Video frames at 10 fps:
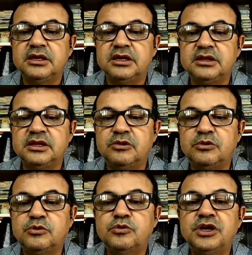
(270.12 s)

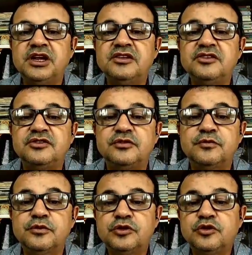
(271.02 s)
Então o grande
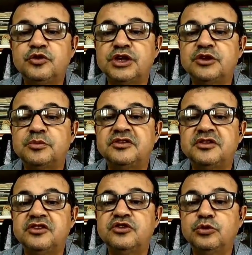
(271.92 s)
esforço né, do
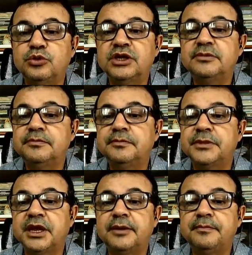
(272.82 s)
presidente Lula,
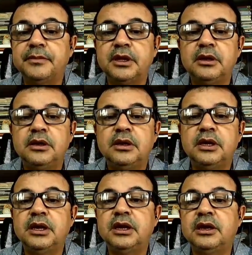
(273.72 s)
tá?
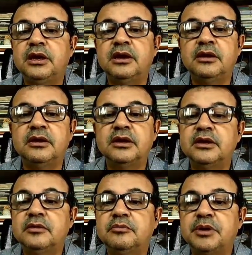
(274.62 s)
É,
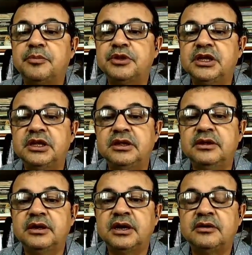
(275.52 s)
para
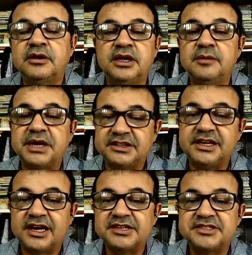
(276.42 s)
poder ah,
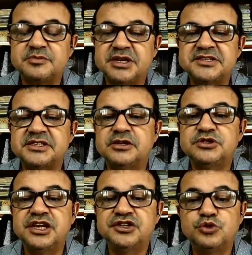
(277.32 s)
repatriar esses brasileiros
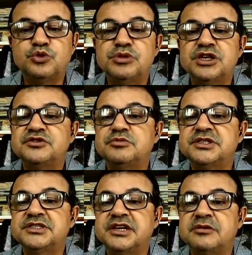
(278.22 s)
desde o começo,
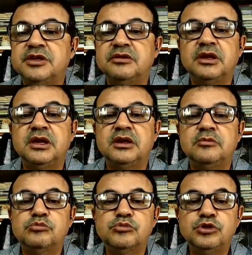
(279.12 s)
vocês sabem
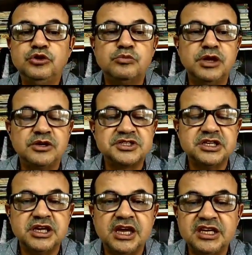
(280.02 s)
muito bem, eu acho
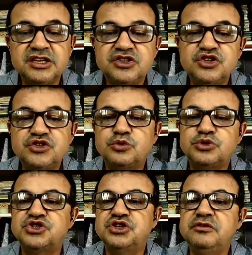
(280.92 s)
que é
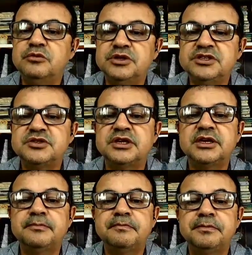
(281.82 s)
indiscutível isso,
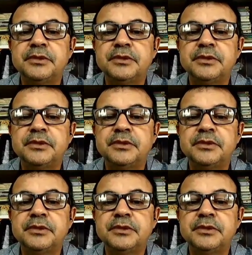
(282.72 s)
né?